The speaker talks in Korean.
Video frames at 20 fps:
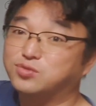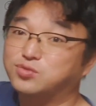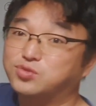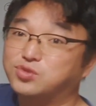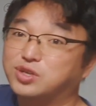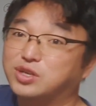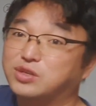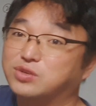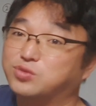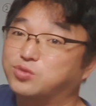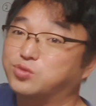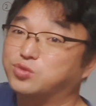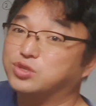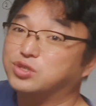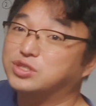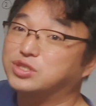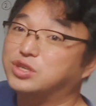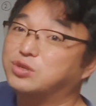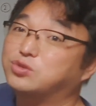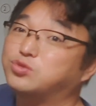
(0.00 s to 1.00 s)
순서가 있고
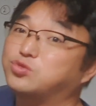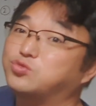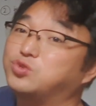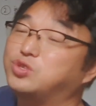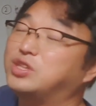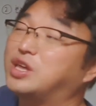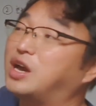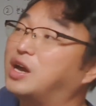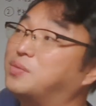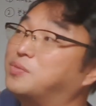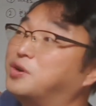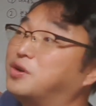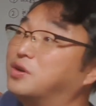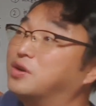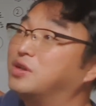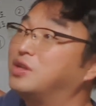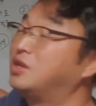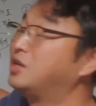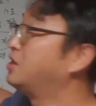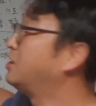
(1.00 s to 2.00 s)
우선 제어 순이나
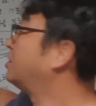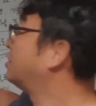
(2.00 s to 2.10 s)
뭐